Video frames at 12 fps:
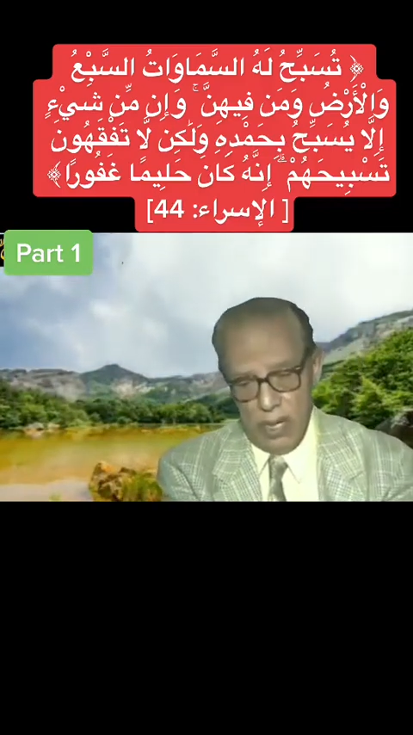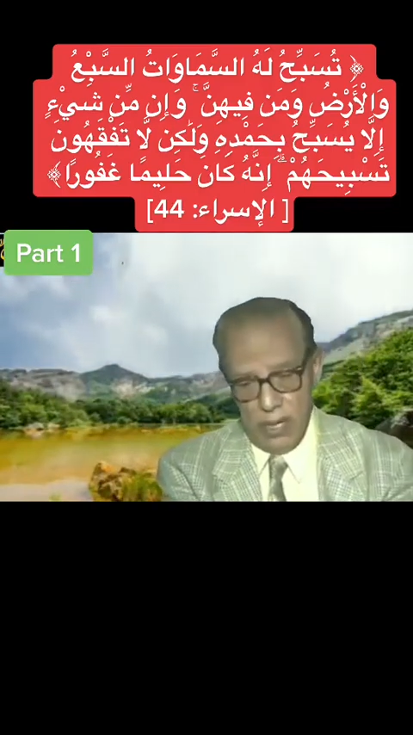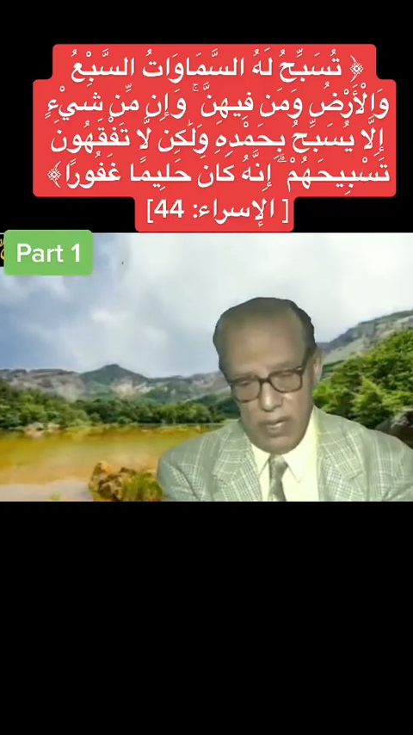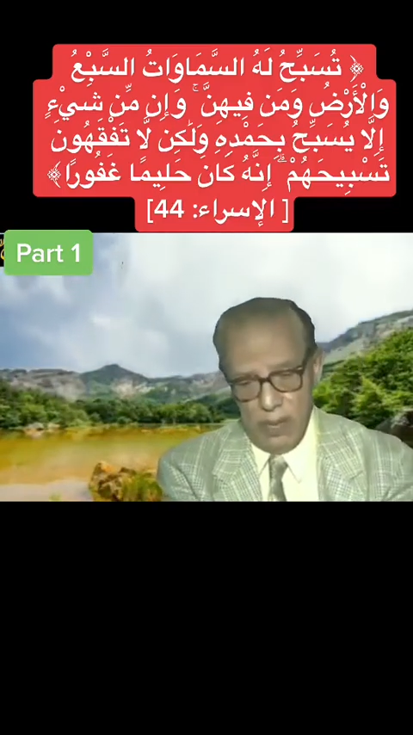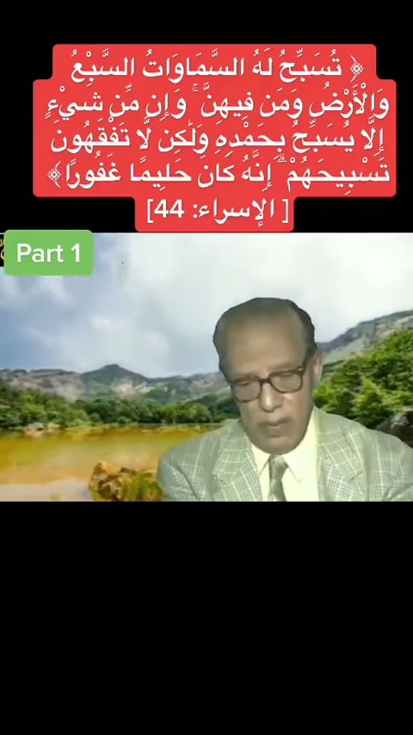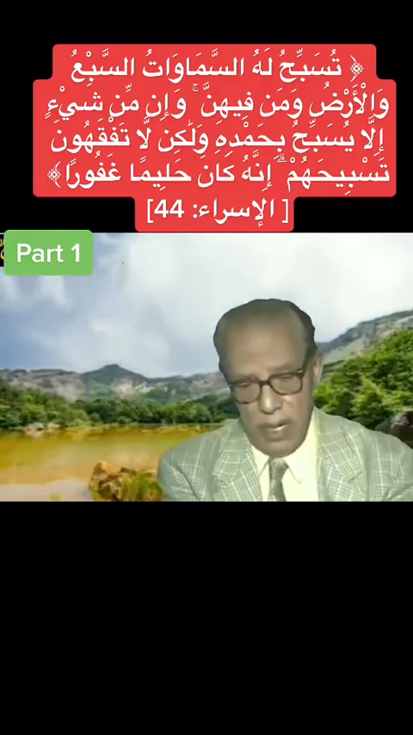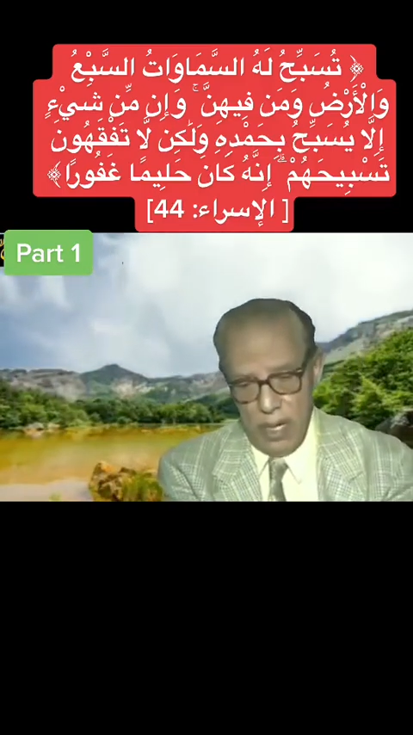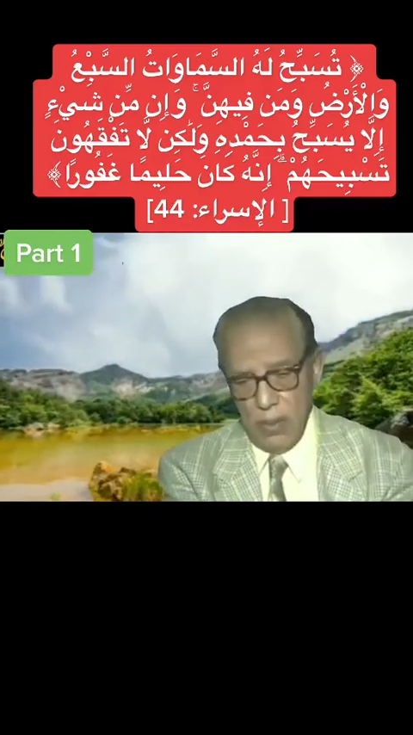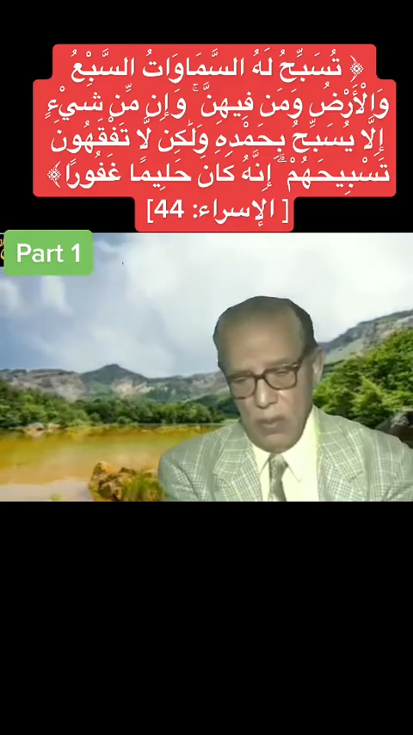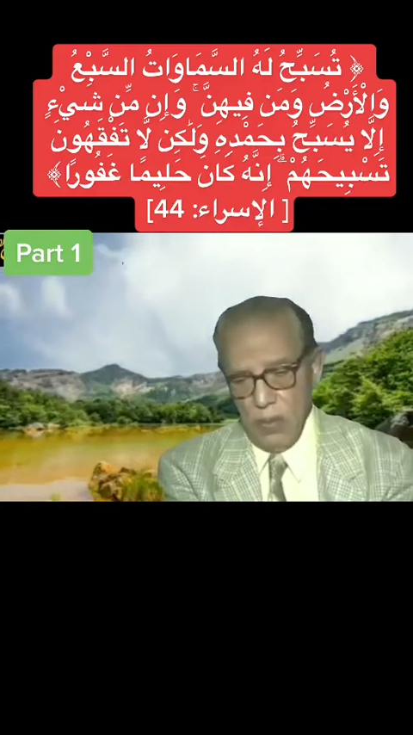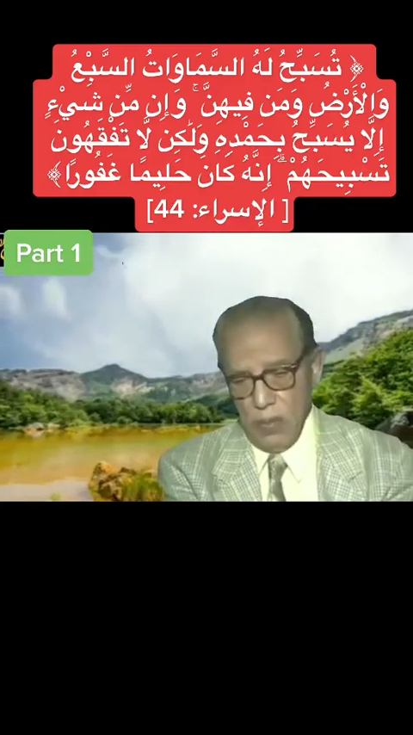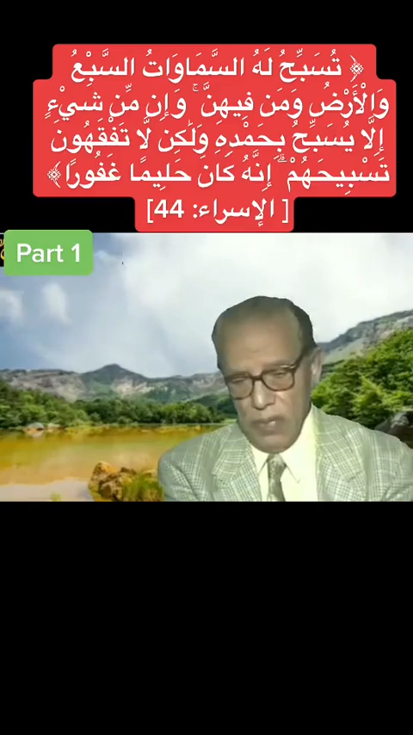
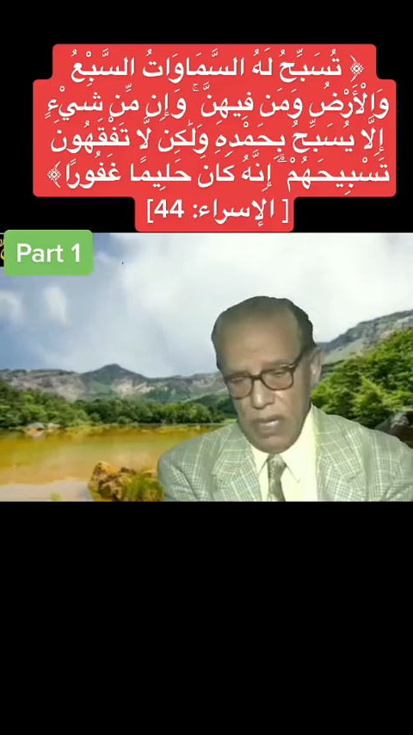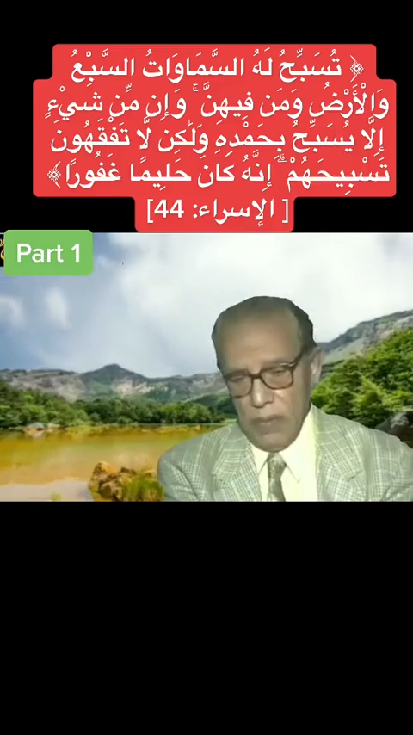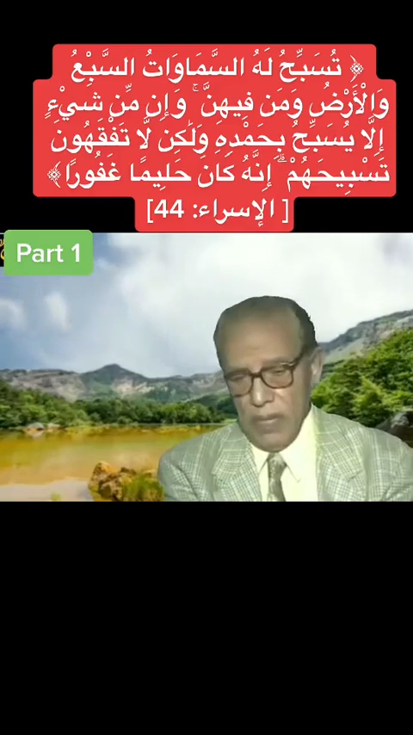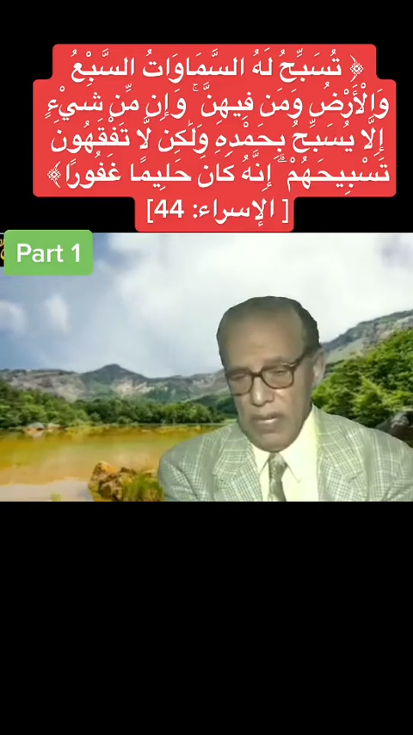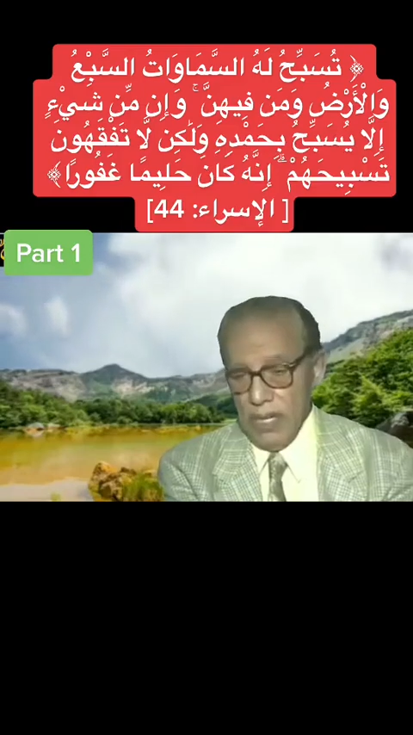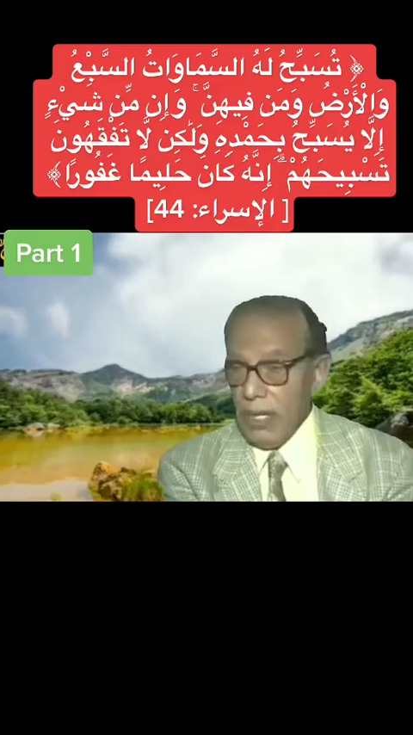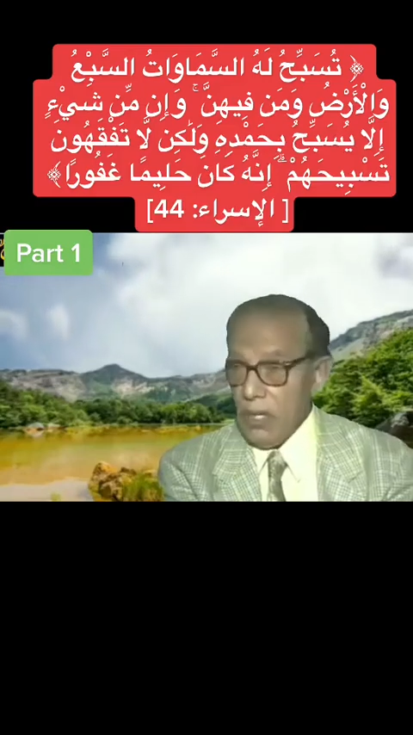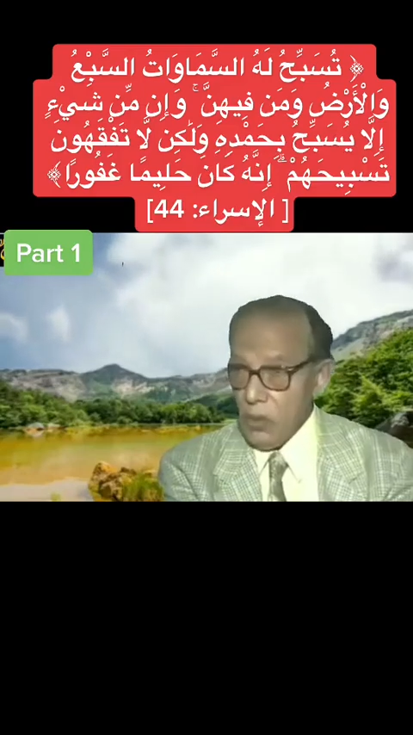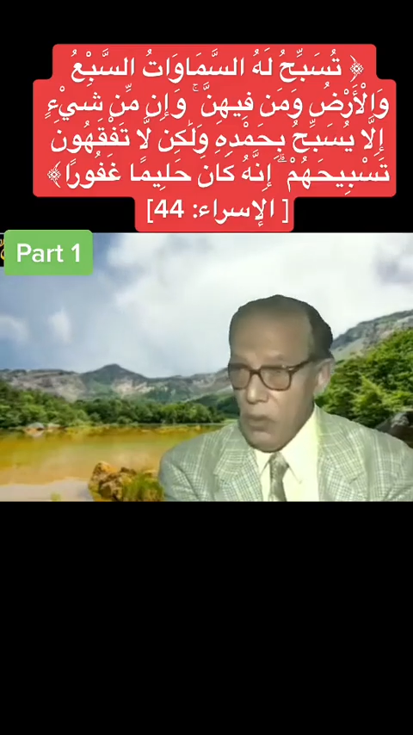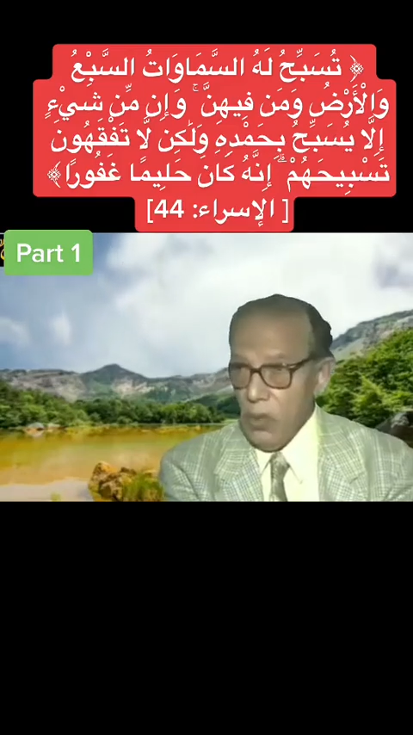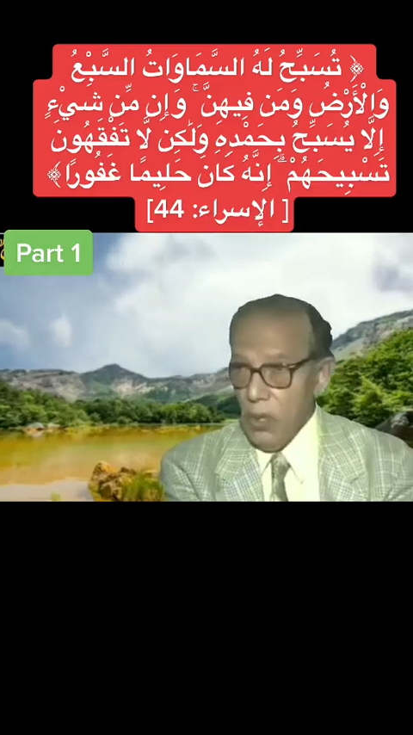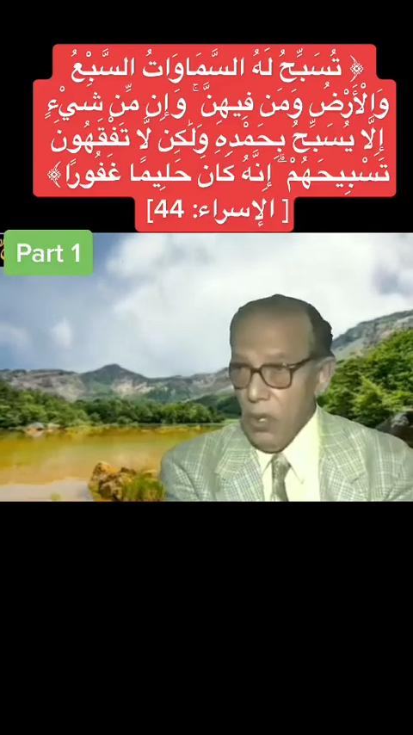بإجماله
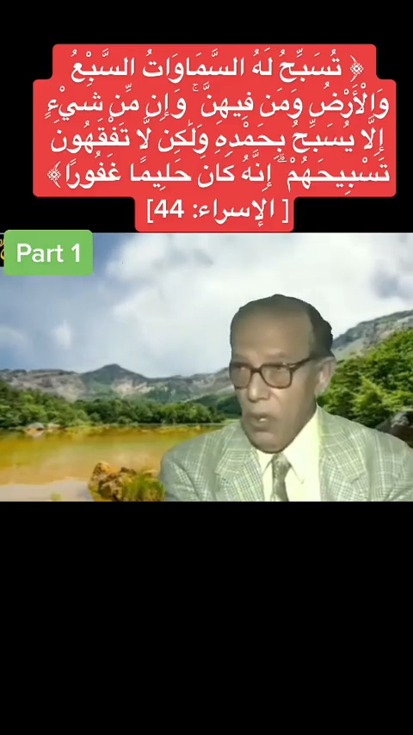بجماداته